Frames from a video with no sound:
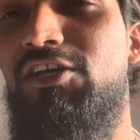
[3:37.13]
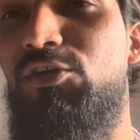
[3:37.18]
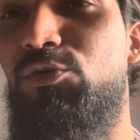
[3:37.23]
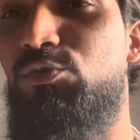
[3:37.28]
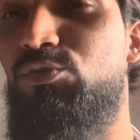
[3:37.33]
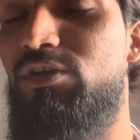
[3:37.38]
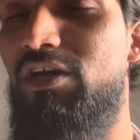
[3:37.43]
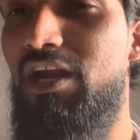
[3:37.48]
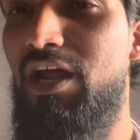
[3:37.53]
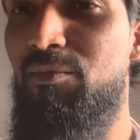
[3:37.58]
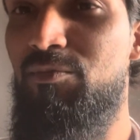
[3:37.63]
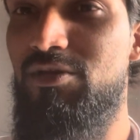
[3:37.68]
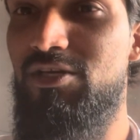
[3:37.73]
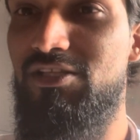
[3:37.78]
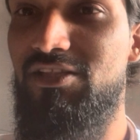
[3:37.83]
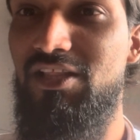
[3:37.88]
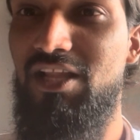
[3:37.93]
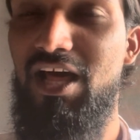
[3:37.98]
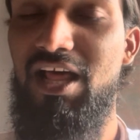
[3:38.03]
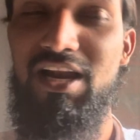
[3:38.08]
उसका नाम
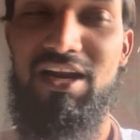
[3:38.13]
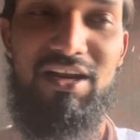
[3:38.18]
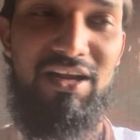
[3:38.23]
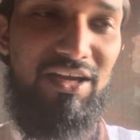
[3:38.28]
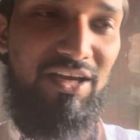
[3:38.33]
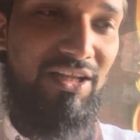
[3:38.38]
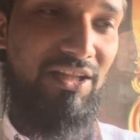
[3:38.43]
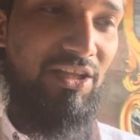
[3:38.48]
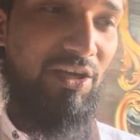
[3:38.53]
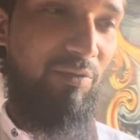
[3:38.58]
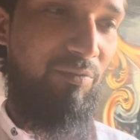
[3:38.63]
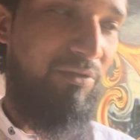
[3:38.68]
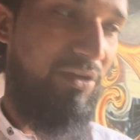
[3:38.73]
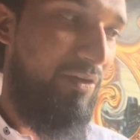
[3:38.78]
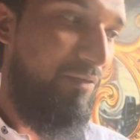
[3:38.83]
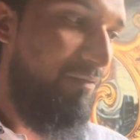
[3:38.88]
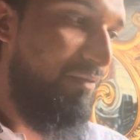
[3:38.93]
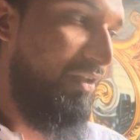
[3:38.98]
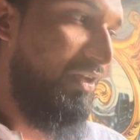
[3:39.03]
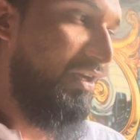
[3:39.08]
इतलाल रखे थे हमने
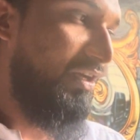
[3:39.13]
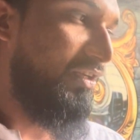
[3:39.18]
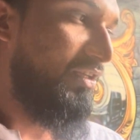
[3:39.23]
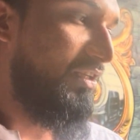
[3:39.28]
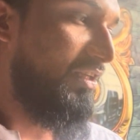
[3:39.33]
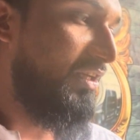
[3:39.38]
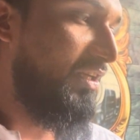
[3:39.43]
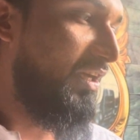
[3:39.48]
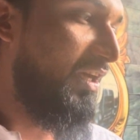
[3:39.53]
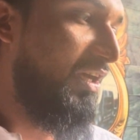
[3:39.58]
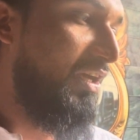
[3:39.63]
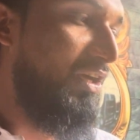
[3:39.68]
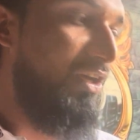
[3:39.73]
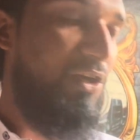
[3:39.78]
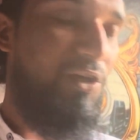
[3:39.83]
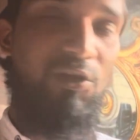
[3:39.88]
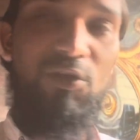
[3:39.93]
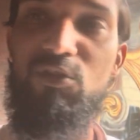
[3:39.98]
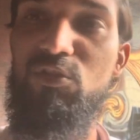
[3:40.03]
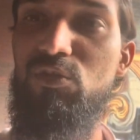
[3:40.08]
ठीक है
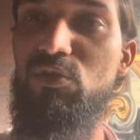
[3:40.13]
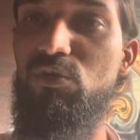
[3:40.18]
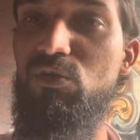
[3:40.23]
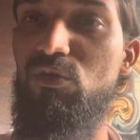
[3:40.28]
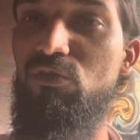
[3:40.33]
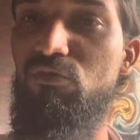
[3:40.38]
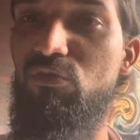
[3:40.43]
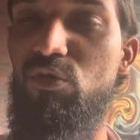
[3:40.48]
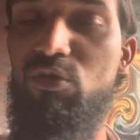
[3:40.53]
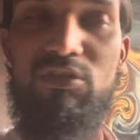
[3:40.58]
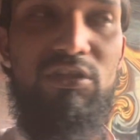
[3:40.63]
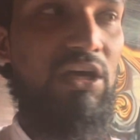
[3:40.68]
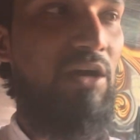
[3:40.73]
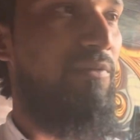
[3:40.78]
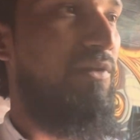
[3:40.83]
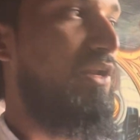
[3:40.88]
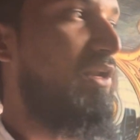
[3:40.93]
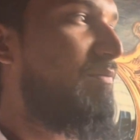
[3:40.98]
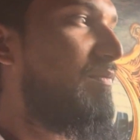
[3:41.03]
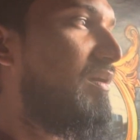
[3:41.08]
तो वो था
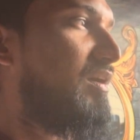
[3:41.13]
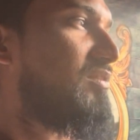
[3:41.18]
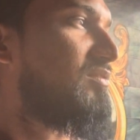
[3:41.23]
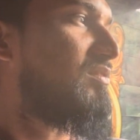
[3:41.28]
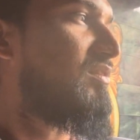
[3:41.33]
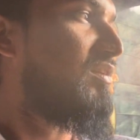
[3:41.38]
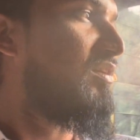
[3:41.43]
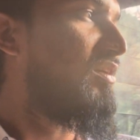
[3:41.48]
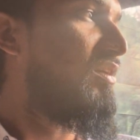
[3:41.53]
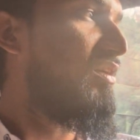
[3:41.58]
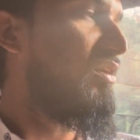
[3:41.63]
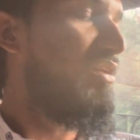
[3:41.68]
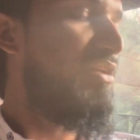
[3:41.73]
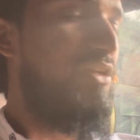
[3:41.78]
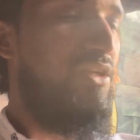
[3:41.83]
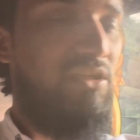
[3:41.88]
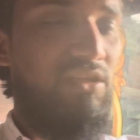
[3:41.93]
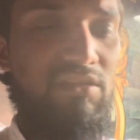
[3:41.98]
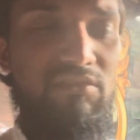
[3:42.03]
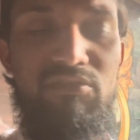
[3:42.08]
हमारे पास
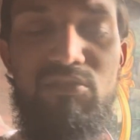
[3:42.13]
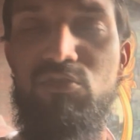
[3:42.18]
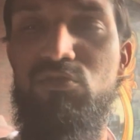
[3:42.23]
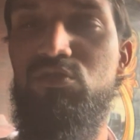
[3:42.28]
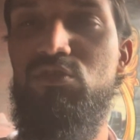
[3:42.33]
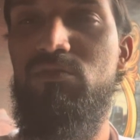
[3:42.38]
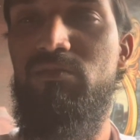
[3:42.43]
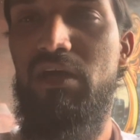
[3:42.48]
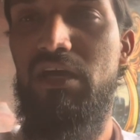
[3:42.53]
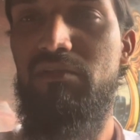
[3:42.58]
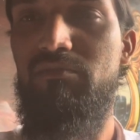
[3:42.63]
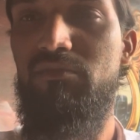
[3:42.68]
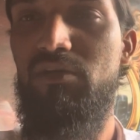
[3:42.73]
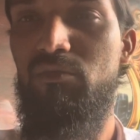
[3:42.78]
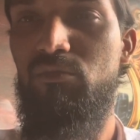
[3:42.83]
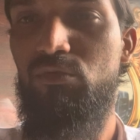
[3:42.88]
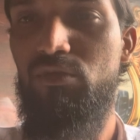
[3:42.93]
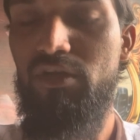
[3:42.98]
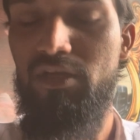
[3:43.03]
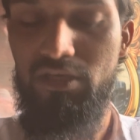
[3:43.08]
लेकिन फिर उसके बाद में
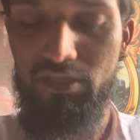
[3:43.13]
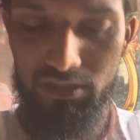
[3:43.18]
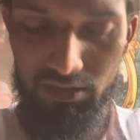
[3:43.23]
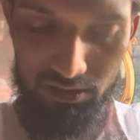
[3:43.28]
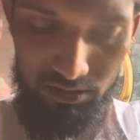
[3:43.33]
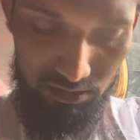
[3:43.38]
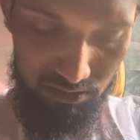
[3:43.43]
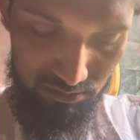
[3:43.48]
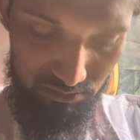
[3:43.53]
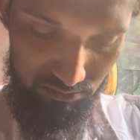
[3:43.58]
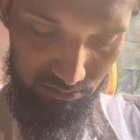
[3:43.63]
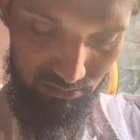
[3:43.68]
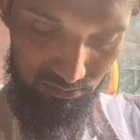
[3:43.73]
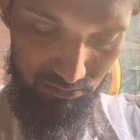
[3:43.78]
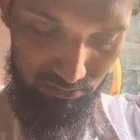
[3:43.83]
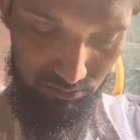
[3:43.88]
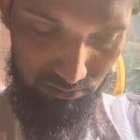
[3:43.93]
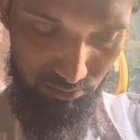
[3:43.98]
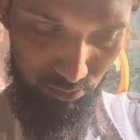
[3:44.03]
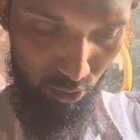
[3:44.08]
हमको यानी
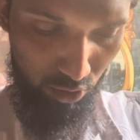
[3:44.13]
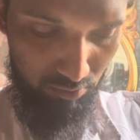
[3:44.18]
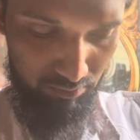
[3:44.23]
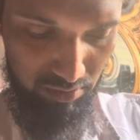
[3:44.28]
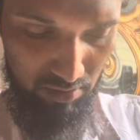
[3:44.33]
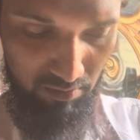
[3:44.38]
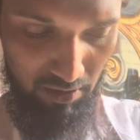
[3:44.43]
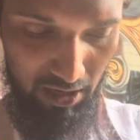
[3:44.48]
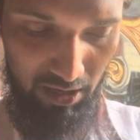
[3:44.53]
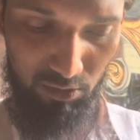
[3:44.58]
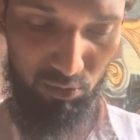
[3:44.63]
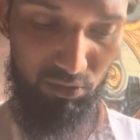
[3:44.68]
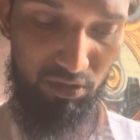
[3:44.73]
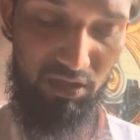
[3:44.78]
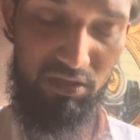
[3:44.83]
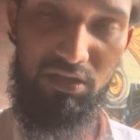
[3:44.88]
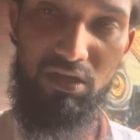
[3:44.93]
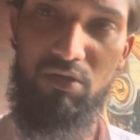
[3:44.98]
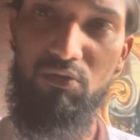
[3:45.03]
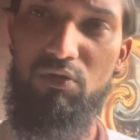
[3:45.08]
बहुत बीमार हो
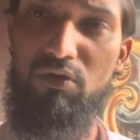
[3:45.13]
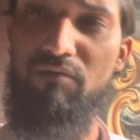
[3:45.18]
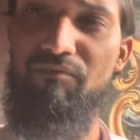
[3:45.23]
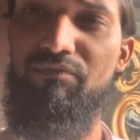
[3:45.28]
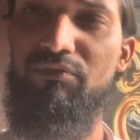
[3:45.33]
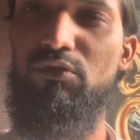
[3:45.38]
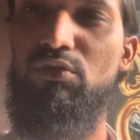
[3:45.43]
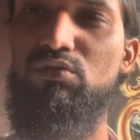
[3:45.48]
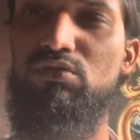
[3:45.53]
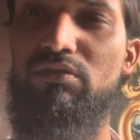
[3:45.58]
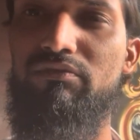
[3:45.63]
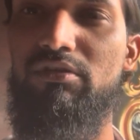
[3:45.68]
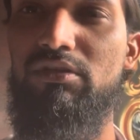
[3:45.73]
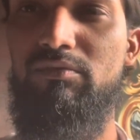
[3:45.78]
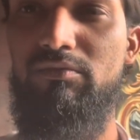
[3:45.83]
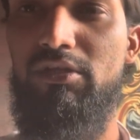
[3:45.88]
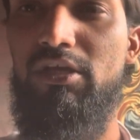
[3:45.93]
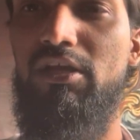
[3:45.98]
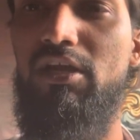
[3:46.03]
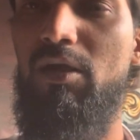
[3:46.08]
गया था वो तो उसको फिर
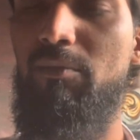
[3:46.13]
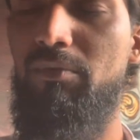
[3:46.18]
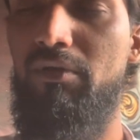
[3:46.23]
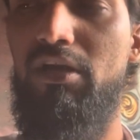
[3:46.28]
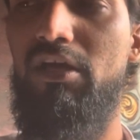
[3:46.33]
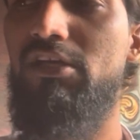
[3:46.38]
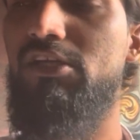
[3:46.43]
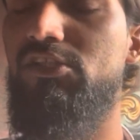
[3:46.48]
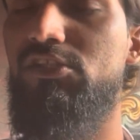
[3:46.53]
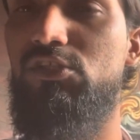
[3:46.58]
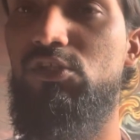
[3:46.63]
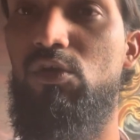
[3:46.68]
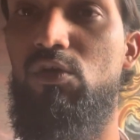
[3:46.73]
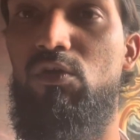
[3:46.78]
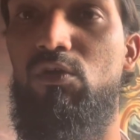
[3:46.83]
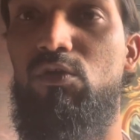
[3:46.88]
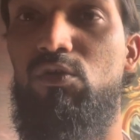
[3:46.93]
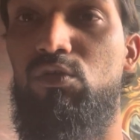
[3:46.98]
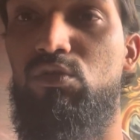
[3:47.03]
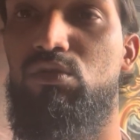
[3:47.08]
देना पड़ा किसी
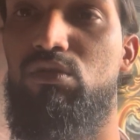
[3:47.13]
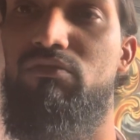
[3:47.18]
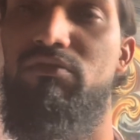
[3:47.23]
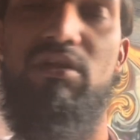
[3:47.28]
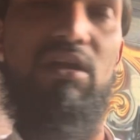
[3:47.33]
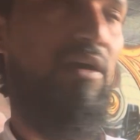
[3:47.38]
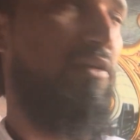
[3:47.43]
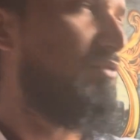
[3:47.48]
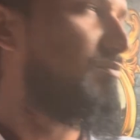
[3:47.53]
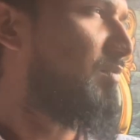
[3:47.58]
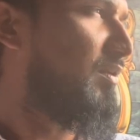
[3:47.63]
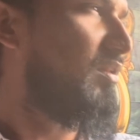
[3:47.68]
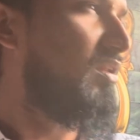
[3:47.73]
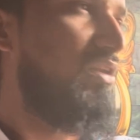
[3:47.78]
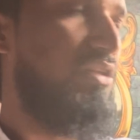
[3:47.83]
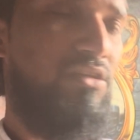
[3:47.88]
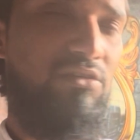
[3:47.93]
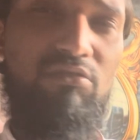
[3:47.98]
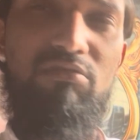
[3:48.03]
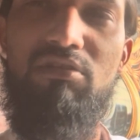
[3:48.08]
और को तो फिर आज पता
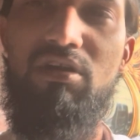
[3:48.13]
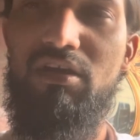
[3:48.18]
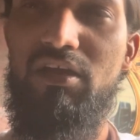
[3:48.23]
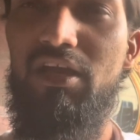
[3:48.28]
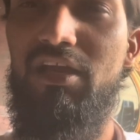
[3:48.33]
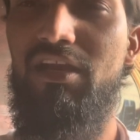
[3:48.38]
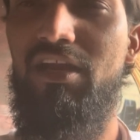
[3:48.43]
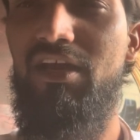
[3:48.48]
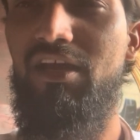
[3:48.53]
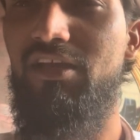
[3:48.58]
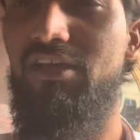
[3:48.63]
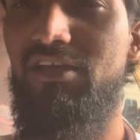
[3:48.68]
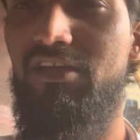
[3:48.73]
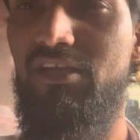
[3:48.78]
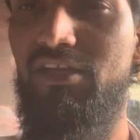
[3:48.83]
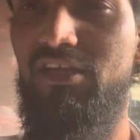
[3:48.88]
नहीं होगा कहीं ना कहीं